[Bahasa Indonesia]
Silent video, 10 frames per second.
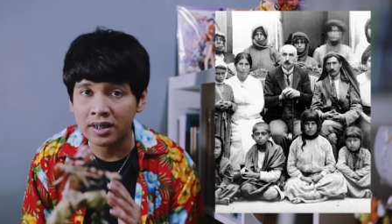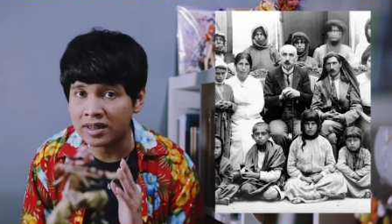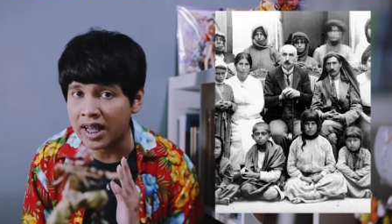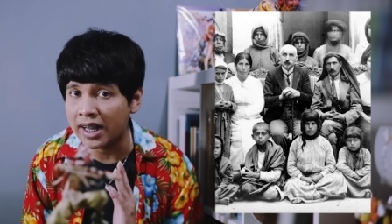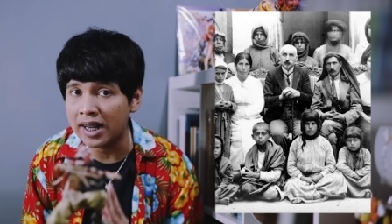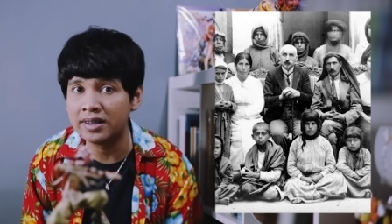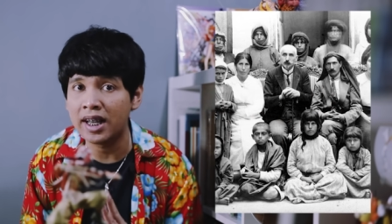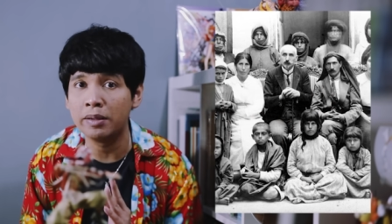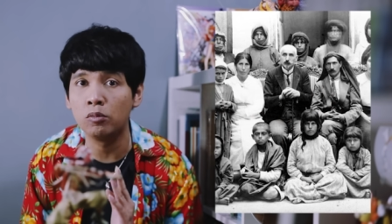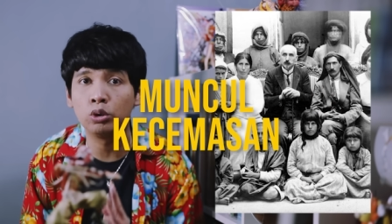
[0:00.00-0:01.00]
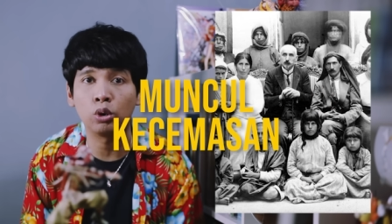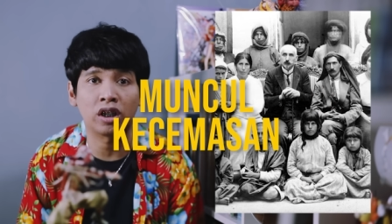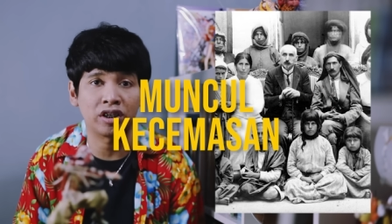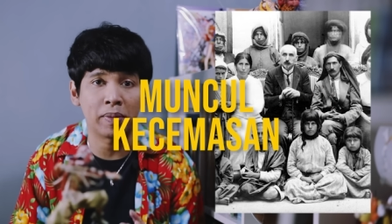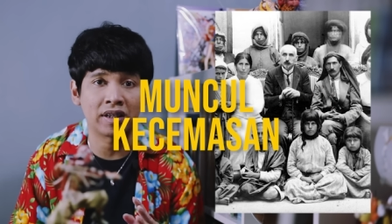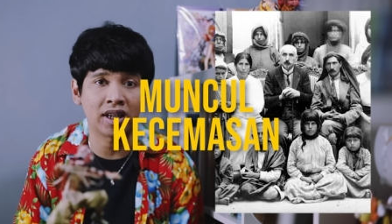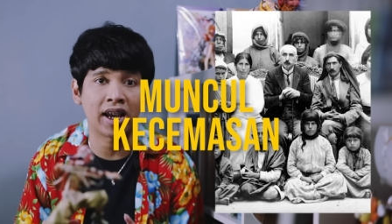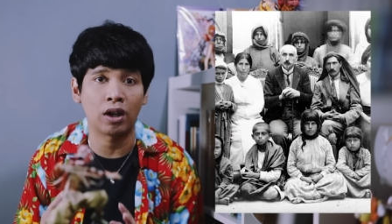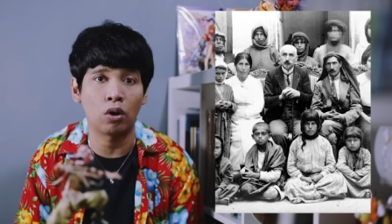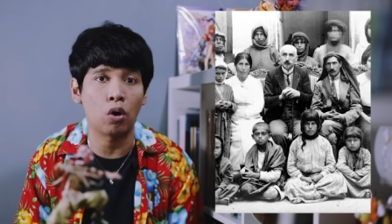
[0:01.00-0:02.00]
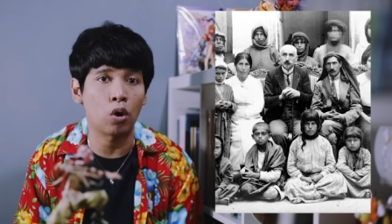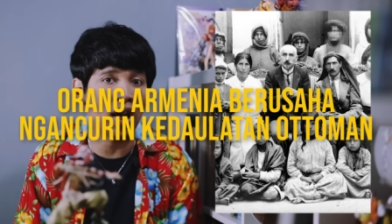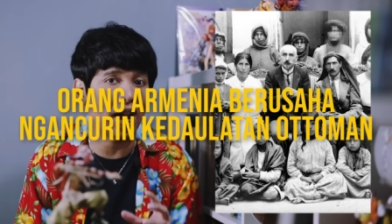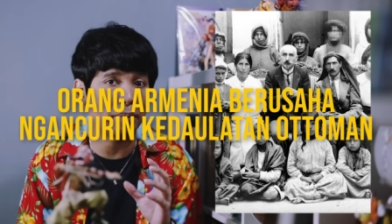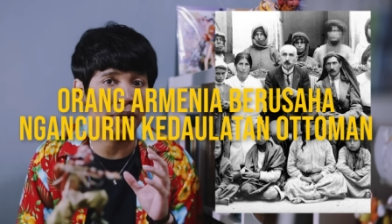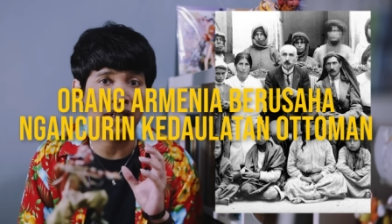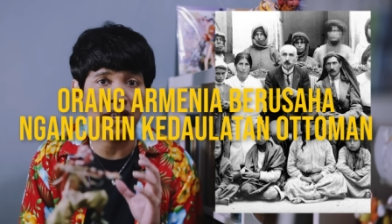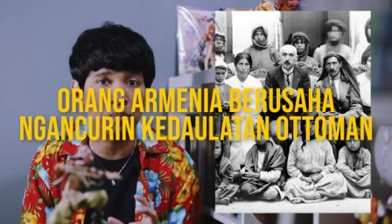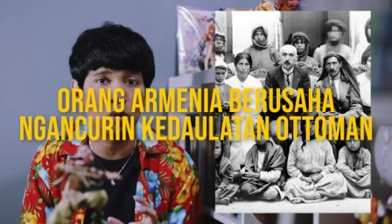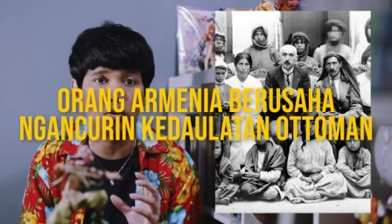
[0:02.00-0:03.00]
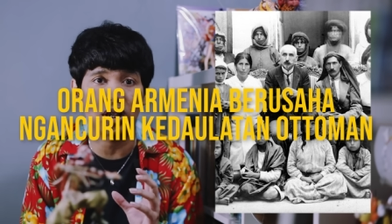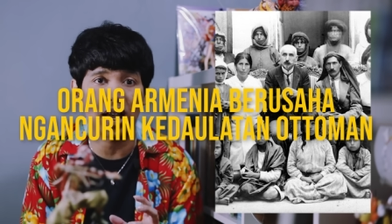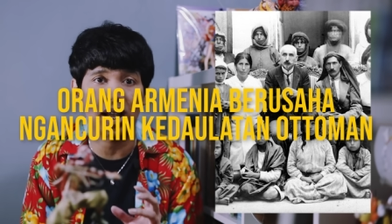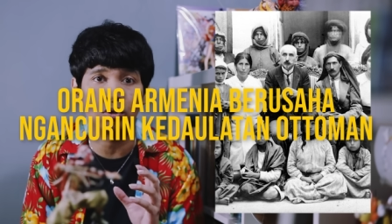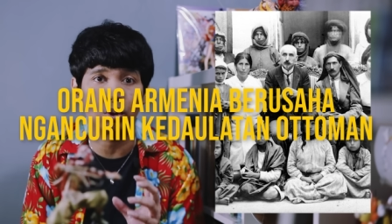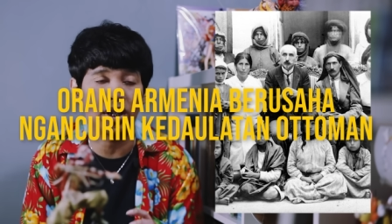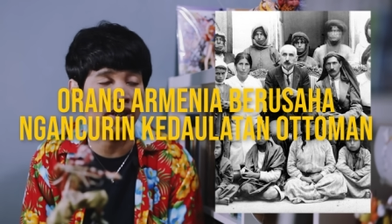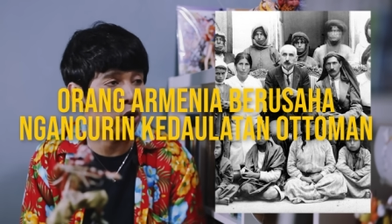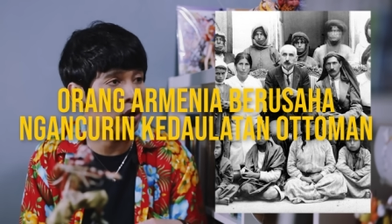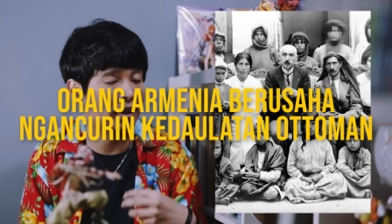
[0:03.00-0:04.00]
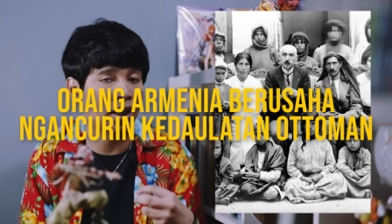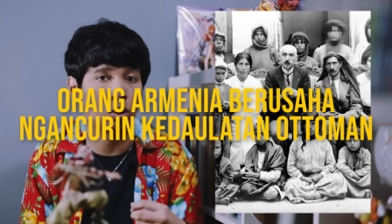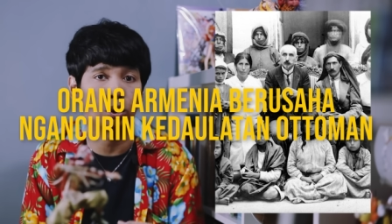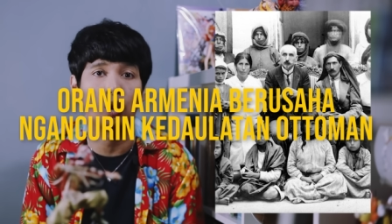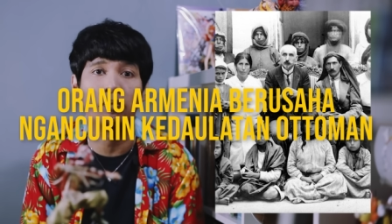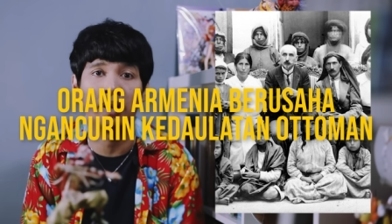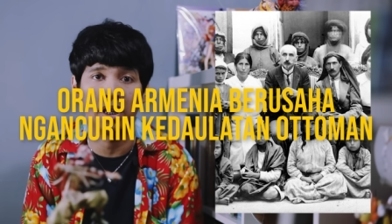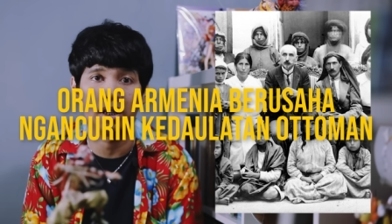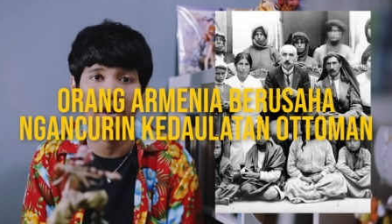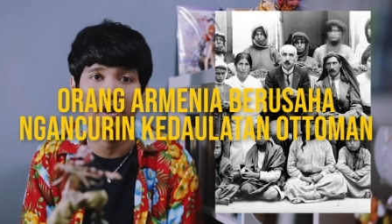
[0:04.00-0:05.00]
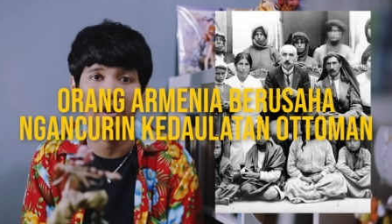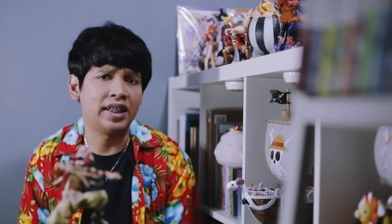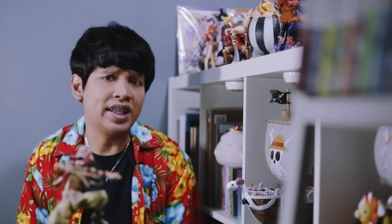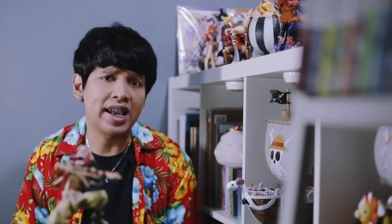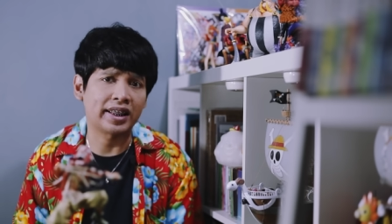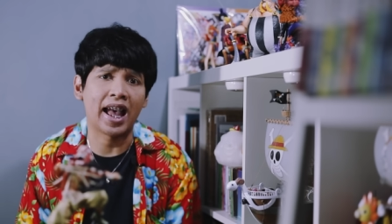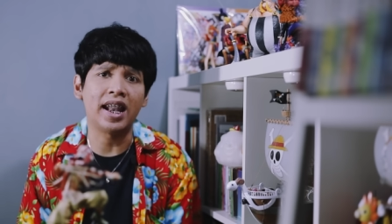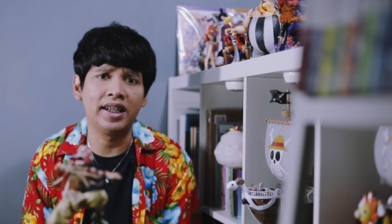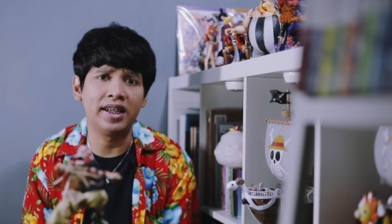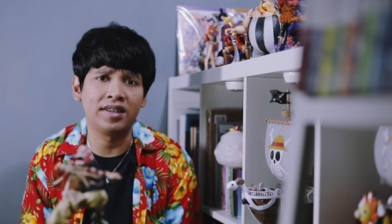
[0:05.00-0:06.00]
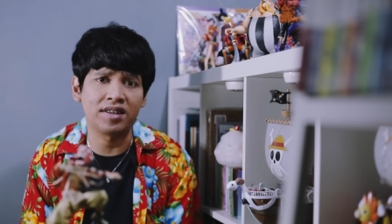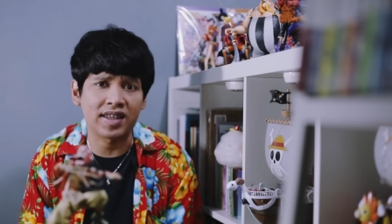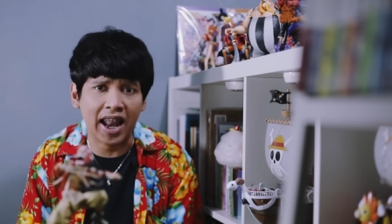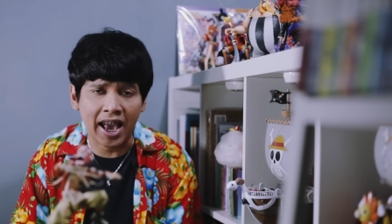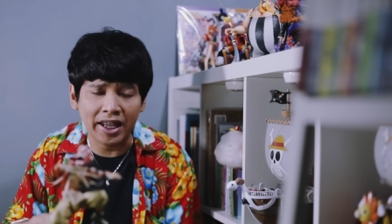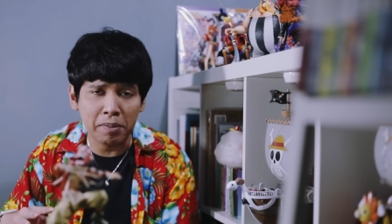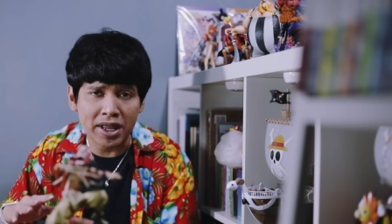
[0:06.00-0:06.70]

di sana jadi muncul kecemasan kalau orang Armenia berusaha ngancurin kedaulatan Ottoman. Intinya ya tadi, di sisi lain